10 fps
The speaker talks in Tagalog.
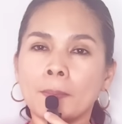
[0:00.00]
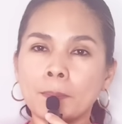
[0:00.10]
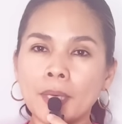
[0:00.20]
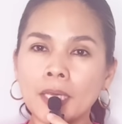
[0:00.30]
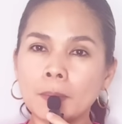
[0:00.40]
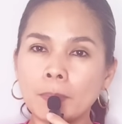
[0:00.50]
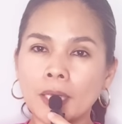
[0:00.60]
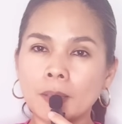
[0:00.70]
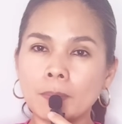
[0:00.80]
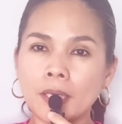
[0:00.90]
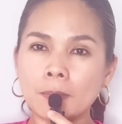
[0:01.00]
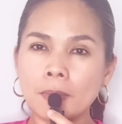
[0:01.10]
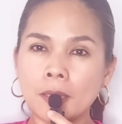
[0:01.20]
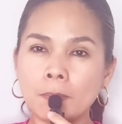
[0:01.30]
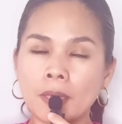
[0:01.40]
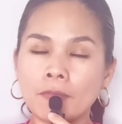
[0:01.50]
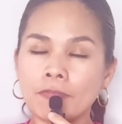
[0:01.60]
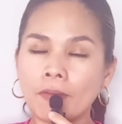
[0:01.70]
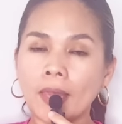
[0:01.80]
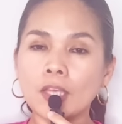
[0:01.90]
Big, big, big, big, big
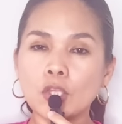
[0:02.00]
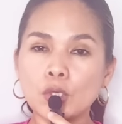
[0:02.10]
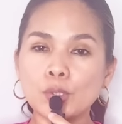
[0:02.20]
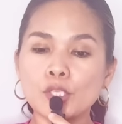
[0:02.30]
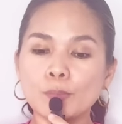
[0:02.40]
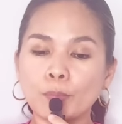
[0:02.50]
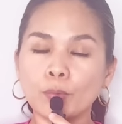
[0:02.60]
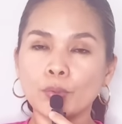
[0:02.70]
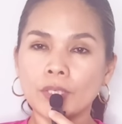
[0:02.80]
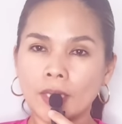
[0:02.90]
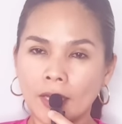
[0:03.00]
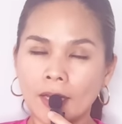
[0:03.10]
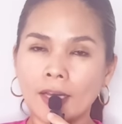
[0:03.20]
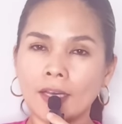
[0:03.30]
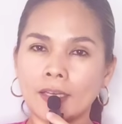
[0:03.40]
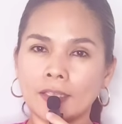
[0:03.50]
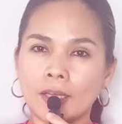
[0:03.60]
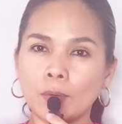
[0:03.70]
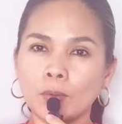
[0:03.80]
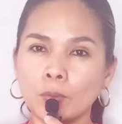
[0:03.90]
fake news po yan.
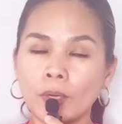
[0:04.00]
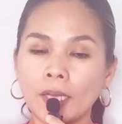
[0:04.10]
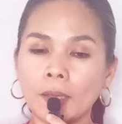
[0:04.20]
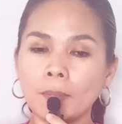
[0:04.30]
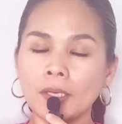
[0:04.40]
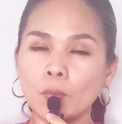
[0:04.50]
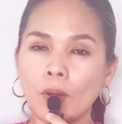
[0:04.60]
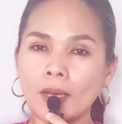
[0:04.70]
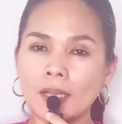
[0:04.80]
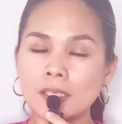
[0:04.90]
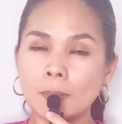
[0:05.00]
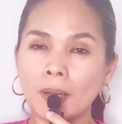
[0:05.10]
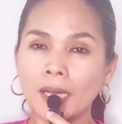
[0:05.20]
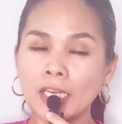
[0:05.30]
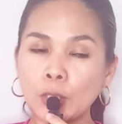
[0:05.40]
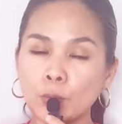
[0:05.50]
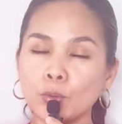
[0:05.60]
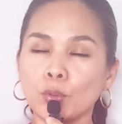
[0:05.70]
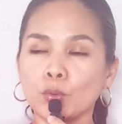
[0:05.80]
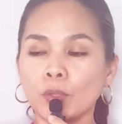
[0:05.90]
Nako, huwag kayong maniwala sa mga
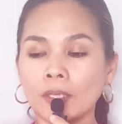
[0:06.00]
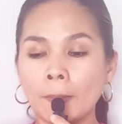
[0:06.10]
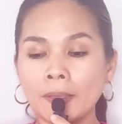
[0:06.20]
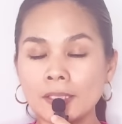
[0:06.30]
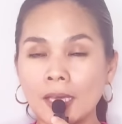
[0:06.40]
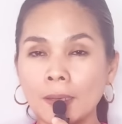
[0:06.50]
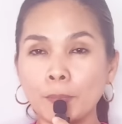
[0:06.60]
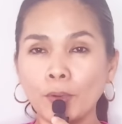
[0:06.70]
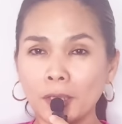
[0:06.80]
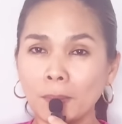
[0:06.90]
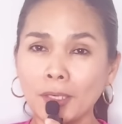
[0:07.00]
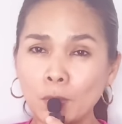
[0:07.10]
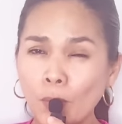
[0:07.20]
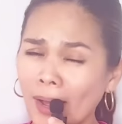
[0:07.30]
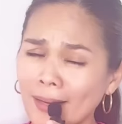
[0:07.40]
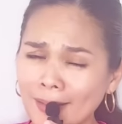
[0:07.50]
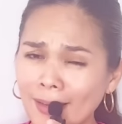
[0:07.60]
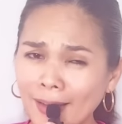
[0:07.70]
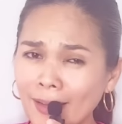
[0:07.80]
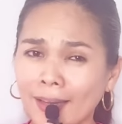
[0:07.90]
nanonood. Huwag naman sana po kayong
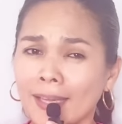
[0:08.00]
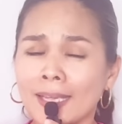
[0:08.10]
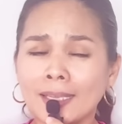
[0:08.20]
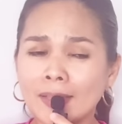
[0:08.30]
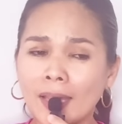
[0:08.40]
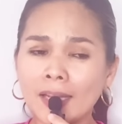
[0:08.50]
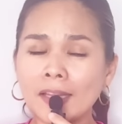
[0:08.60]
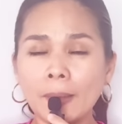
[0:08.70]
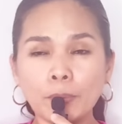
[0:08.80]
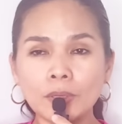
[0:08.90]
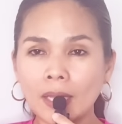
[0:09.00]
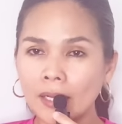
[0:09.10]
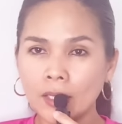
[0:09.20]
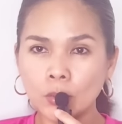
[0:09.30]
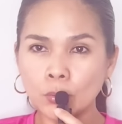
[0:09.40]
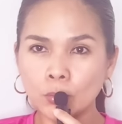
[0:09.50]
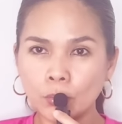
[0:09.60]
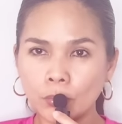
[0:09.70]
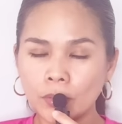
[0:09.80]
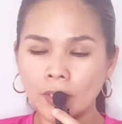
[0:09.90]
maniwala dahil hindi po talaga
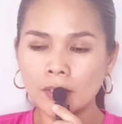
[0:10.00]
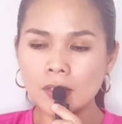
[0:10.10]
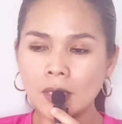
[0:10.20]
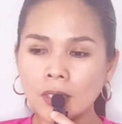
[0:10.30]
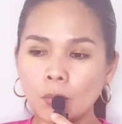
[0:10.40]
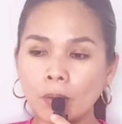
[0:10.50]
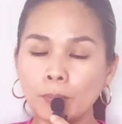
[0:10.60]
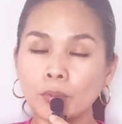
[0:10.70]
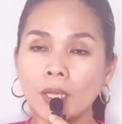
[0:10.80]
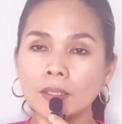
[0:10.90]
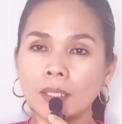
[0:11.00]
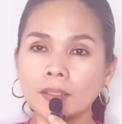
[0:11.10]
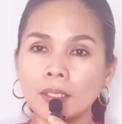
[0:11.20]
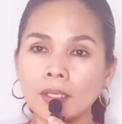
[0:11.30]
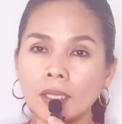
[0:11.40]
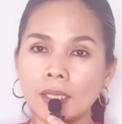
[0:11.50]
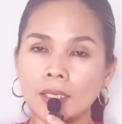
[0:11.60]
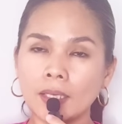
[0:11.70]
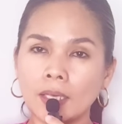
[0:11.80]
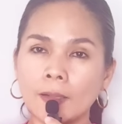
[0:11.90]
totoo yan. Sana wag po natin
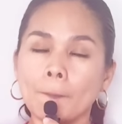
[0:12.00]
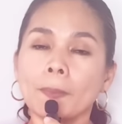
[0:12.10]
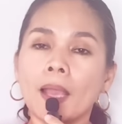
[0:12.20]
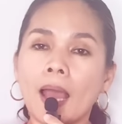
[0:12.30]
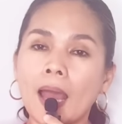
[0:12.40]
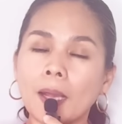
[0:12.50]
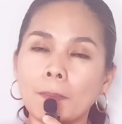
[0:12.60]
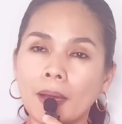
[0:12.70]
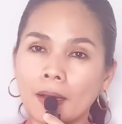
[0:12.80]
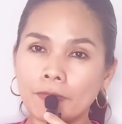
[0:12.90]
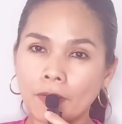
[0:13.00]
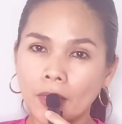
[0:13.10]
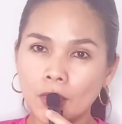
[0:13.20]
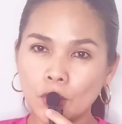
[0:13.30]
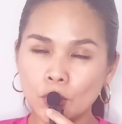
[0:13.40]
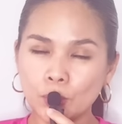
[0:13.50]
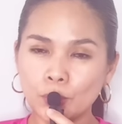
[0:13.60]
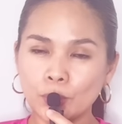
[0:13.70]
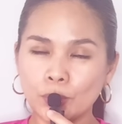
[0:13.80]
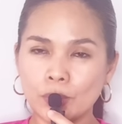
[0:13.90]
tangkilikin ang mga fake
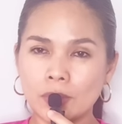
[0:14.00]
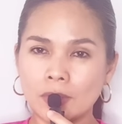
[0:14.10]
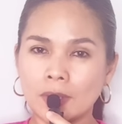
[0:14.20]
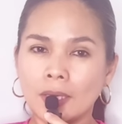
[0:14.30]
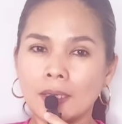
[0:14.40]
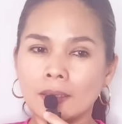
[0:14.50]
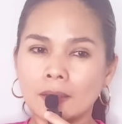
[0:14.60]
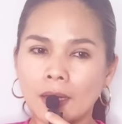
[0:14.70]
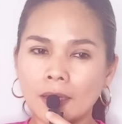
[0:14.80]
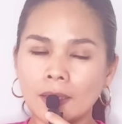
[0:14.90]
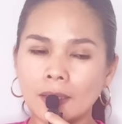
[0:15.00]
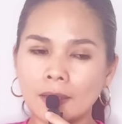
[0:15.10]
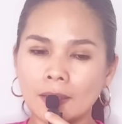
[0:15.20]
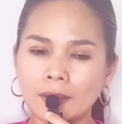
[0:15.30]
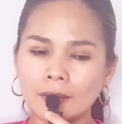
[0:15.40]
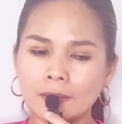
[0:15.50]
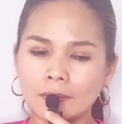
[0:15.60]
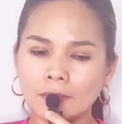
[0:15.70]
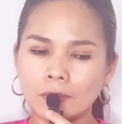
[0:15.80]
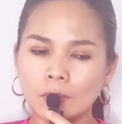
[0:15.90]
news dahil
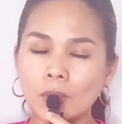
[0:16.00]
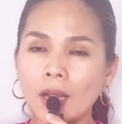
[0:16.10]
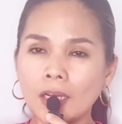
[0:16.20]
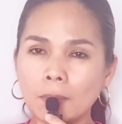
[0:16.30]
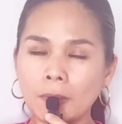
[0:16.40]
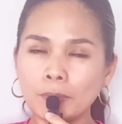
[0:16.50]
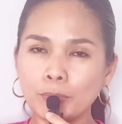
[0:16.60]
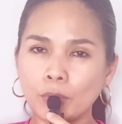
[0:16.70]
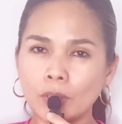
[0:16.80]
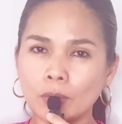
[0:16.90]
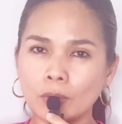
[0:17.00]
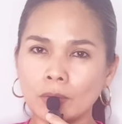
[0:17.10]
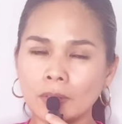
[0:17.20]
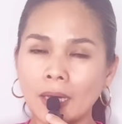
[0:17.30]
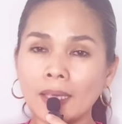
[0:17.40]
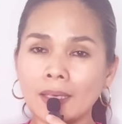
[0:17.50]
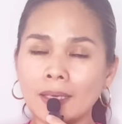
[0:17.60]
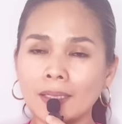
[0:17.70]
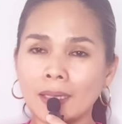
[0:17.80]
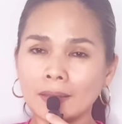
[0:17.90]
wala naman po itong
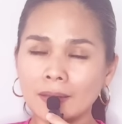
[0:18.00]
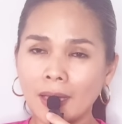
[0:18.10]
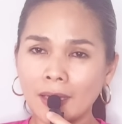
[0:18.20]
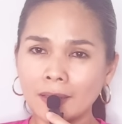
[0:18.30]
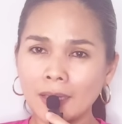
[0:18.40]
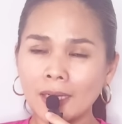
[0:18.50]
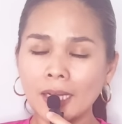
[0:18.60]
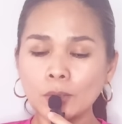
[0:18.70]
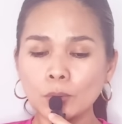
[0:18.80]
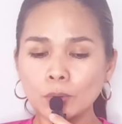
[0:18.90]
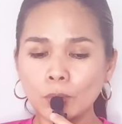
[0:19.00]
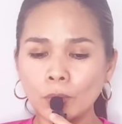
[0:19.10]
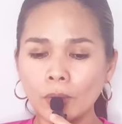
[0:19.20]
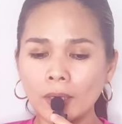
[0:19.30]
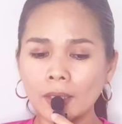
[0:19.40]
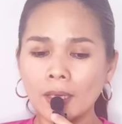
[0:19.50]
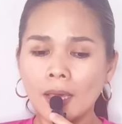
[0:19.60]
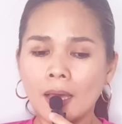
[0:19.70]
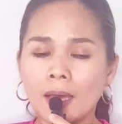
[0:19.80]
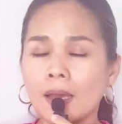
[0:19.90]
kahihinatnan dahil ang totoo ay
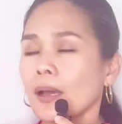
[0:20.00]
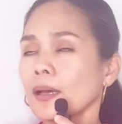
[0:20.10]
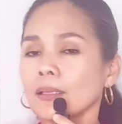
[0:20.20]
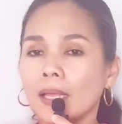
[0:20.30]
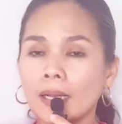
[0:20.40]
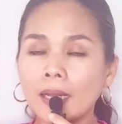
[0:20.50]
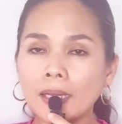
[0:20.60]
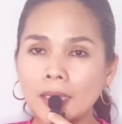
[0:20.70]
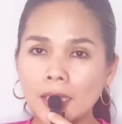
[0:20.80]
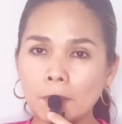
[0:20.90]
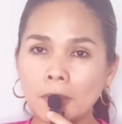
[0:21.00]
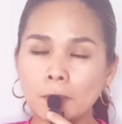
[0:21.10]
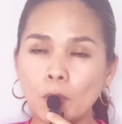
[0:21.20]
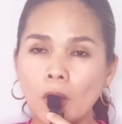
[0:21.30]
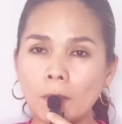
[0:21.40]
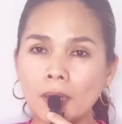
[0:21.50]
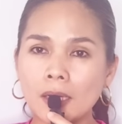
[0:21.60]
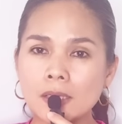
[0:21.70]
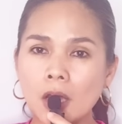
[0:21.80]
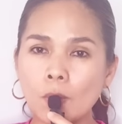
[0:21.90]
nananahimik po ang
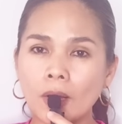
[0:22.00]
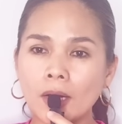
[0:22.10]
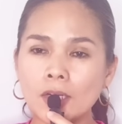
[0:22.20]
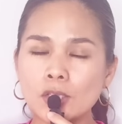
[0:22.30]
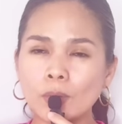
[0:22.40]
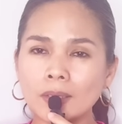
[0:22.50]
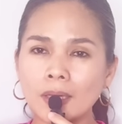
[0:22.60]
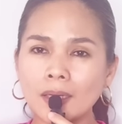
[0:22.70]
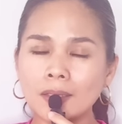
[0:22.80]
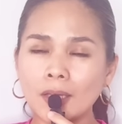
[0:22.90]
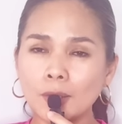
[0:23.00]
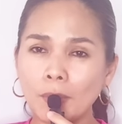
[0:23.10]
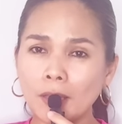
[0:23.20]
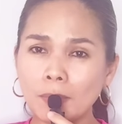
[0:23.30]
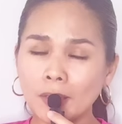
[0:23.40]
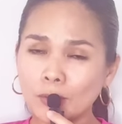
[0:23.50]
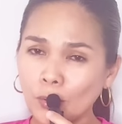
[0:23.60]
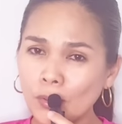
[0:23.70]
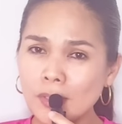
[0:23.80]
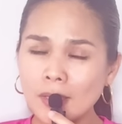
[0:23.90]
mag-asawang Arjo Atayde and Main
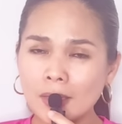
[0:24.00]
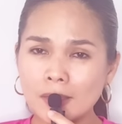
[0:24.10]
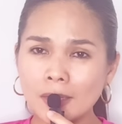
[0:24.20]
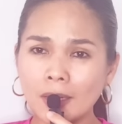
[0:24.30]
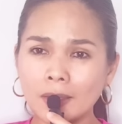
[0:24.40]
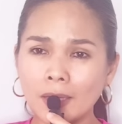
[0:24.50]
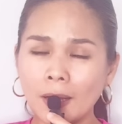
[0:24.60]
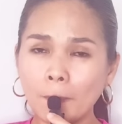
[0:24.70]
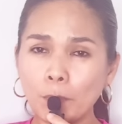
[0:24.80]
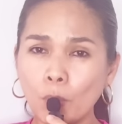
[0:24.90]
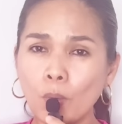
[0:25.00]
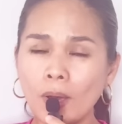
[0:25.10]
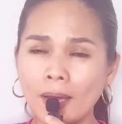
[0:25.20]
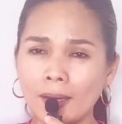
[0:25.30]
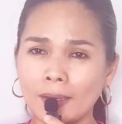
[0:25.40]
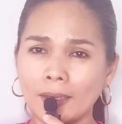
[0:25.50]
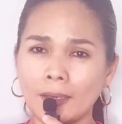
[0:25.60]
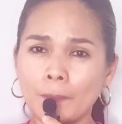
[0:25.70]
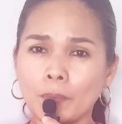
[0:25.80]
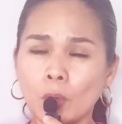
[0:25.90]
Mendoza sa kanilang buhay.